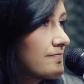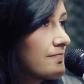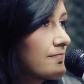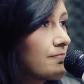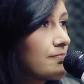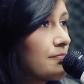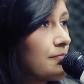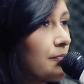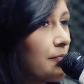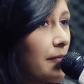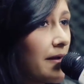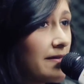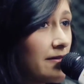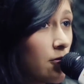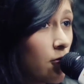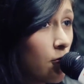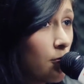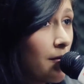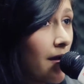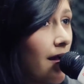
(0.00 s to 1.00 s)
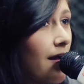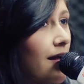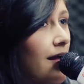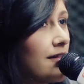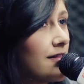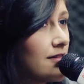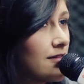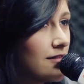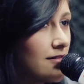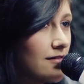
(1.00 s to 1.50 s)
Meine Oma
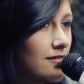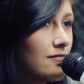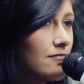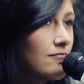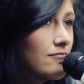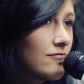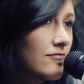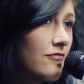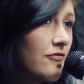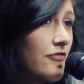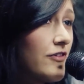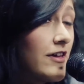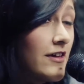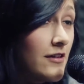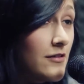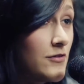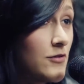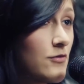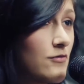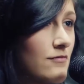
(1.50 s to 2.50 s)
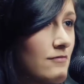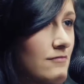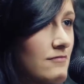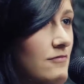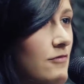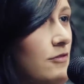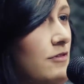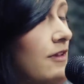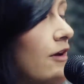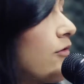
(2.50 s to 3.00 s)
hat viel gesungen
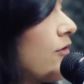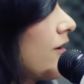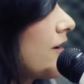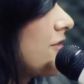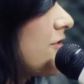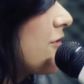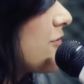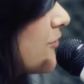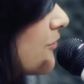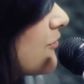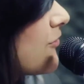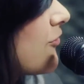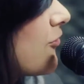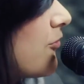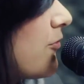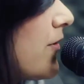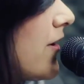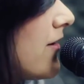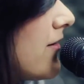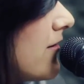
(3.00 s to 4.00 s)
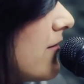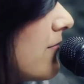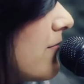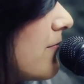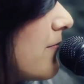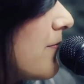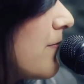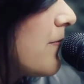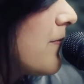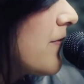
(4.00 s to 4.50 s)
und auch Akkordeon gespielt.
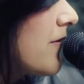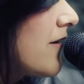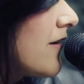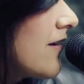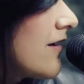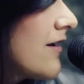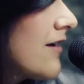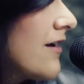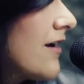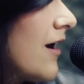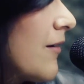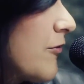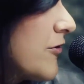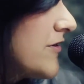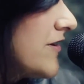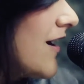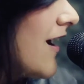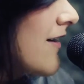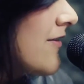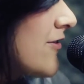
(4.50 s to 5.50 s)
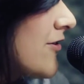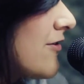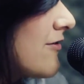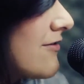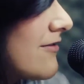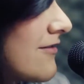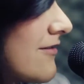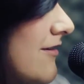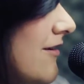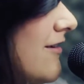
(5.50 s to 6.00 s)
Mhm. Aber die
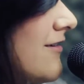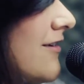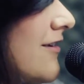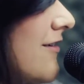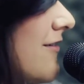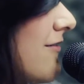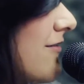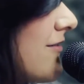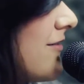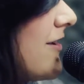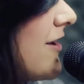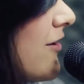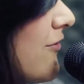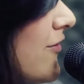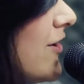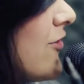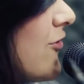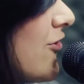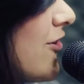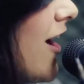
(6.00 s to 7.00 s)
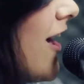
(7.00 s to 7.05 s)
anderen, nein, nein, die quietschen